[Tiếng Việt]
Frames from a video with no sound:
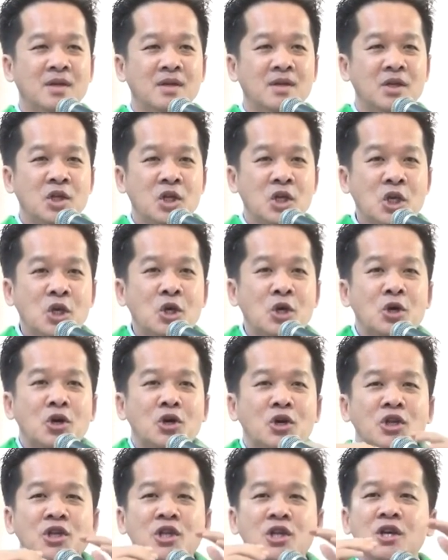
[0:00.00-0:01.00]

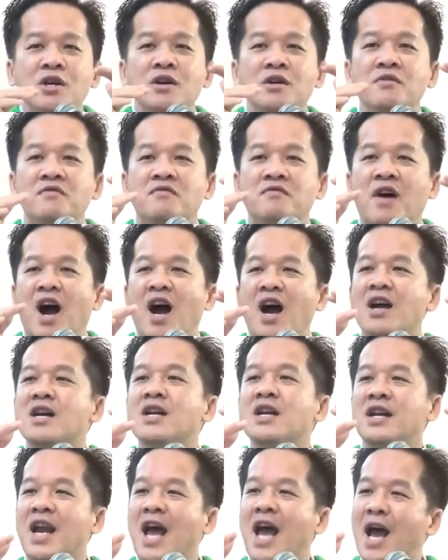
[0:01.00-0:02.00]
dường như vẫn
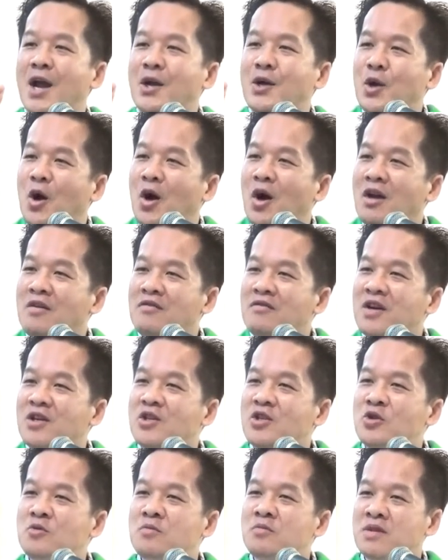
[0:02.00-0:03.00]
đang nói với
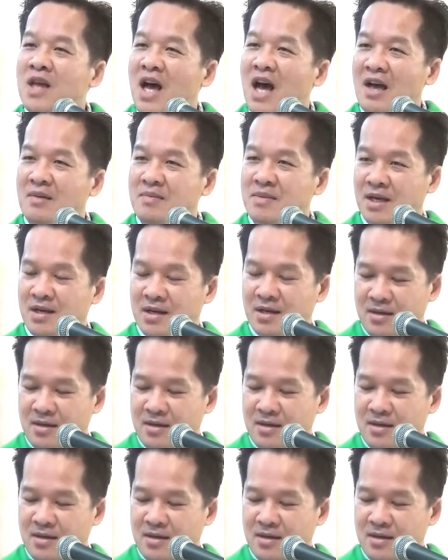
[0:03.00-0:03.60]
chúng ta vậy.